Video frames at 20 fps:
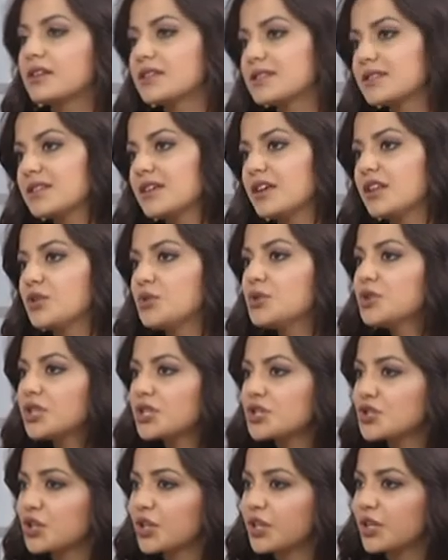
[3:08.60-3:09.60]
للصيانه
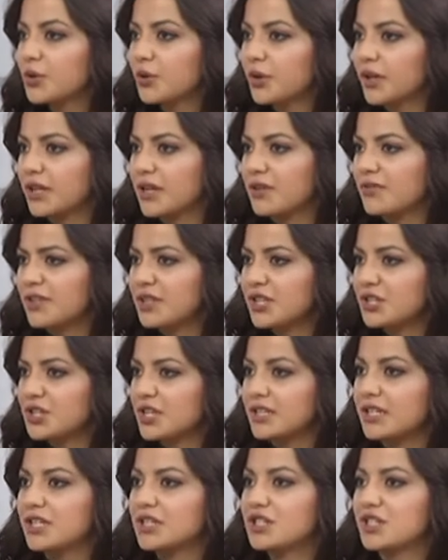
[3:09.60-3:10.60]
والتشغيل وغيرها فقديش
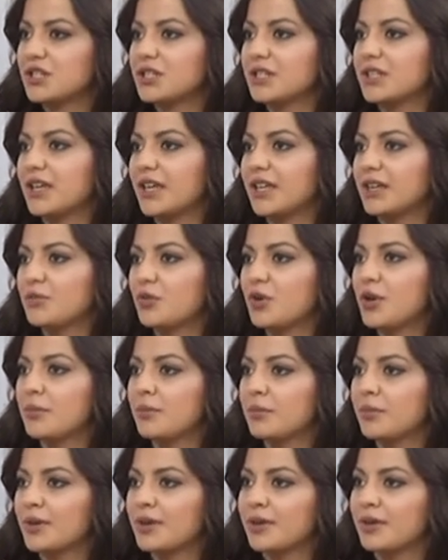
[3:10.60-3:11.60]
هذا الشيء يعني مهم